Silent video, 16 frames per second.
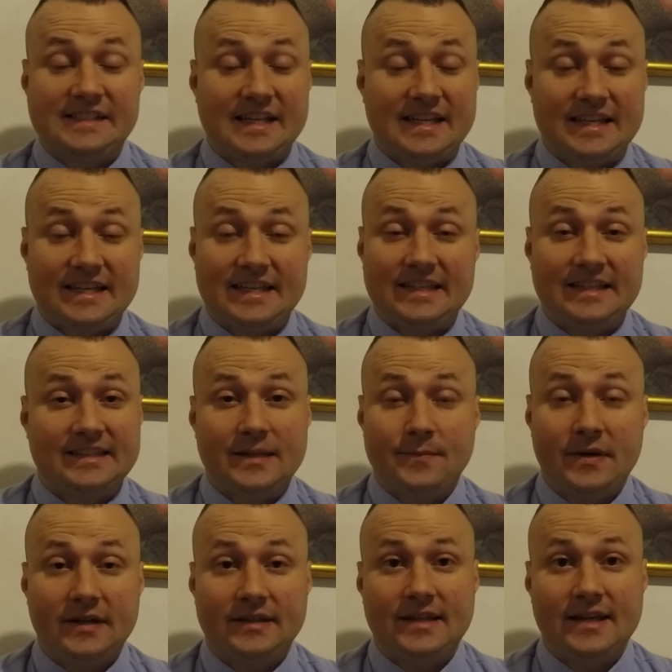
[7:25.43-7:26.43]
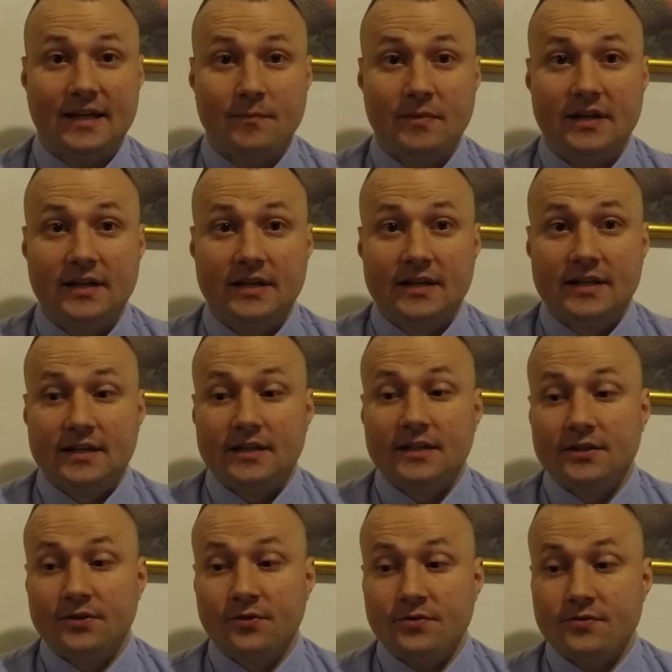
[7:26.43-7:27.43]
et c'est pas terrible.
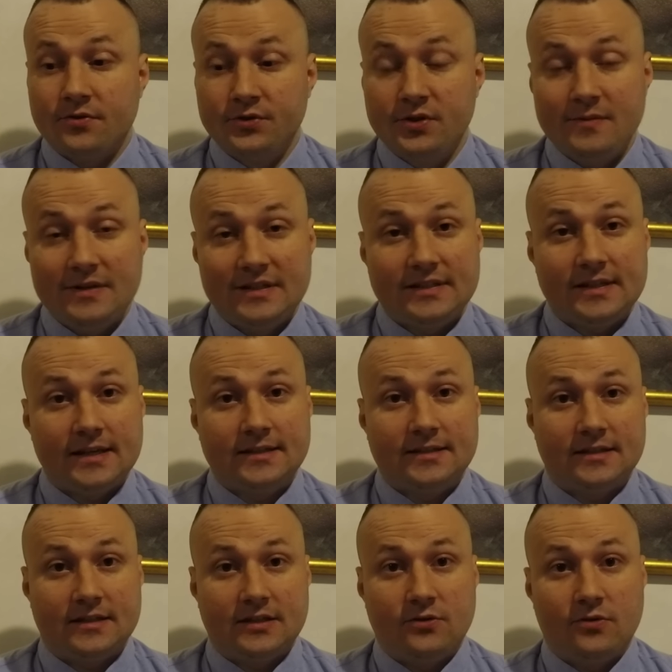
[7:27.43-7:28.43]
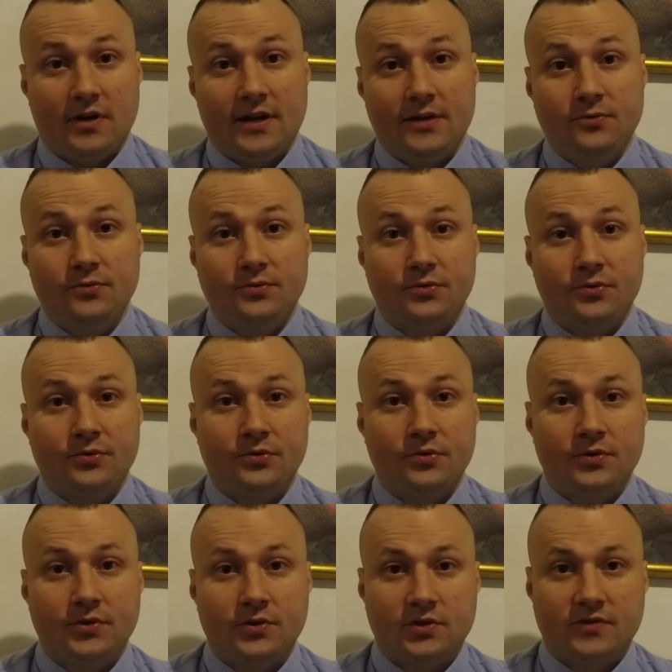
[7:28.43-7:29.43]
Donc en 2016, il y aura un autre
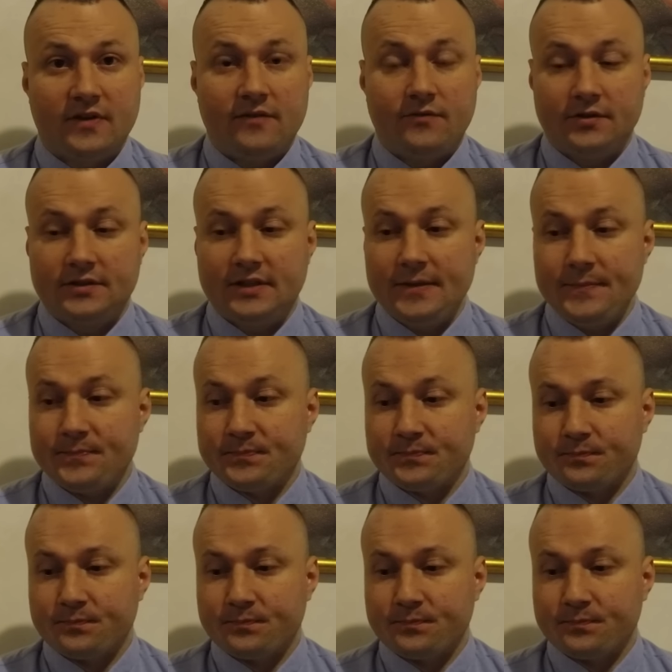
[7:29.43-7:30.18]
truc que je vais inventer.